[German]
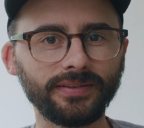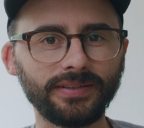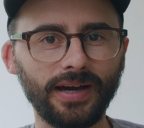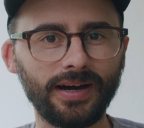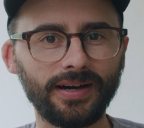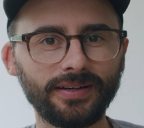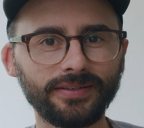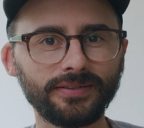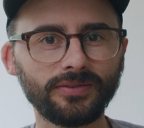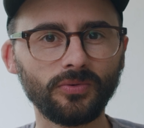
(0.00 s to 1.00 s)

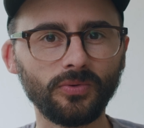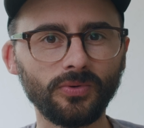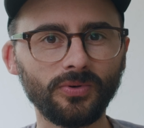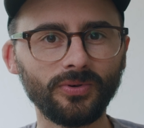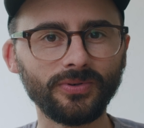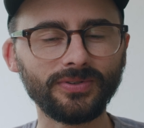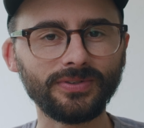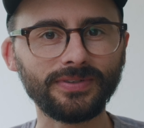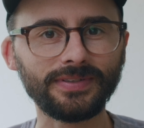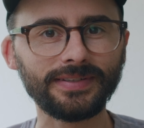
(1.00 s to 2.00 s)
Jahren
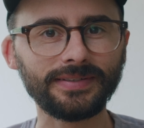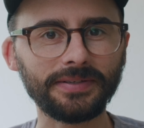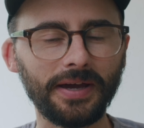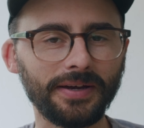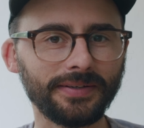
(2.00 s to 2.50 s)
und ja,